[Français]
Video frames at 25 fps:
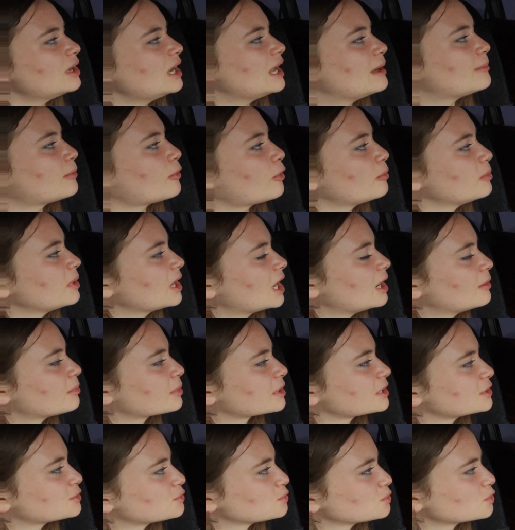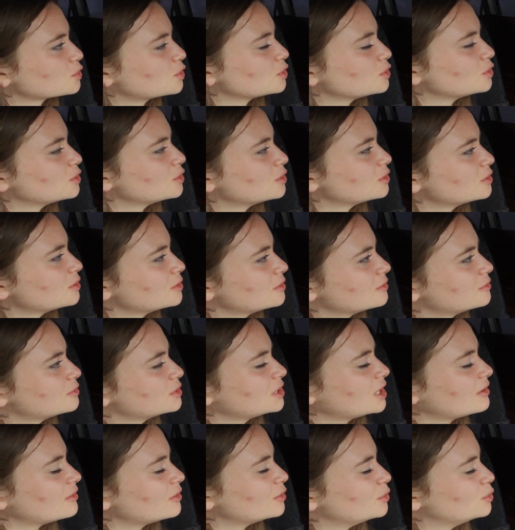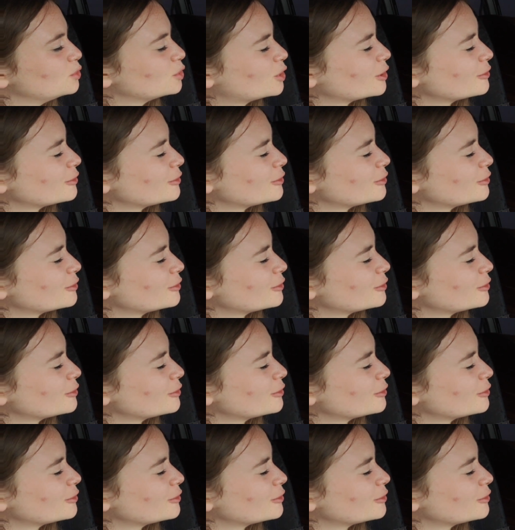quoi la première impression que vous avez eue